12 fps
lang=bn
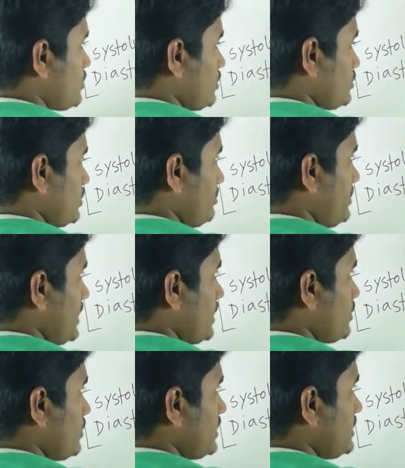রক্ত বের
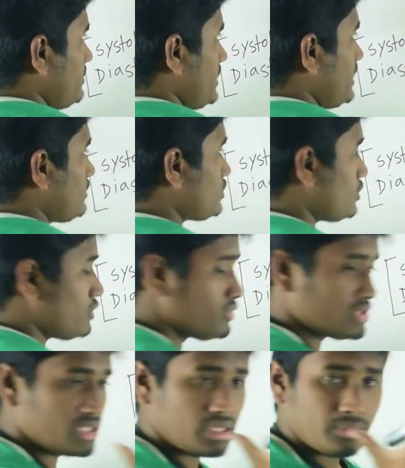করে দিবে তখন
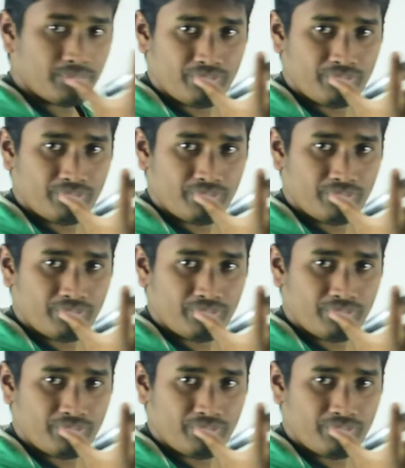সে